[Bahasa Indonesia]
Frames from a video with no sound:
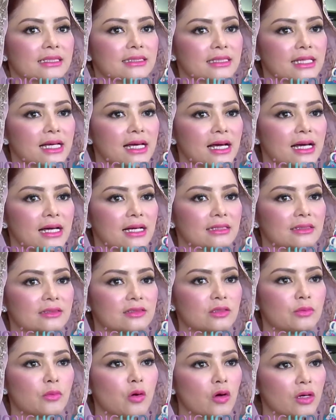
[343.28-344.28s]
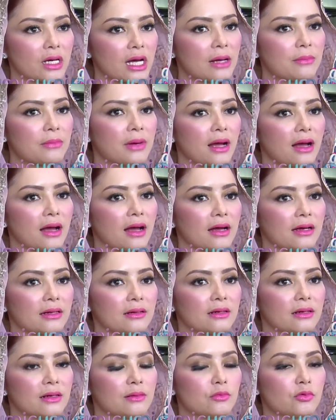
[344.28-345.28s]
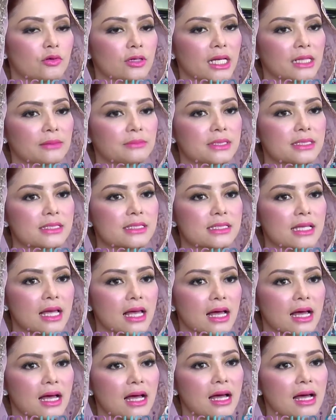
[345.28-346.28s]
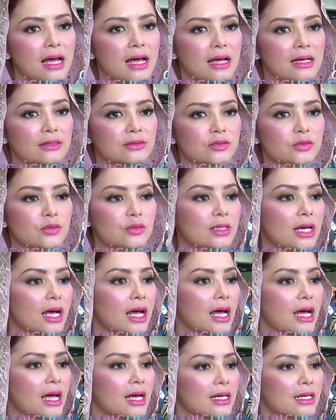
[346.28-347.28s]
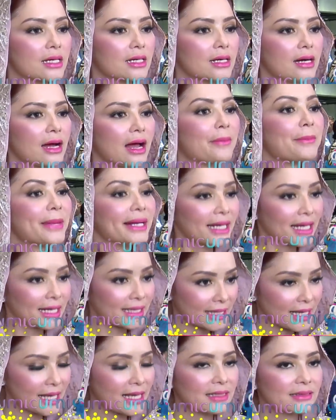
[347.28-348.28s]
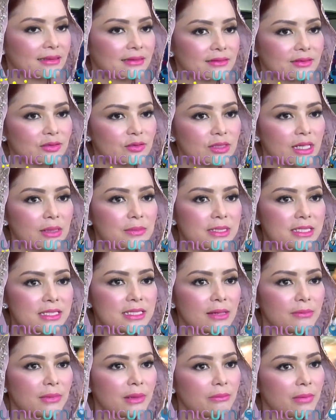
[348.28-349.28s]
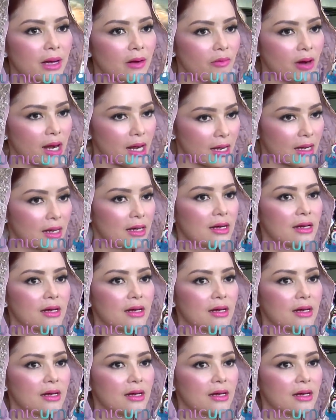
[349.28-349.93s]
ya semoga Mbak Mulan bisa juga amanah ya juga bisa membawa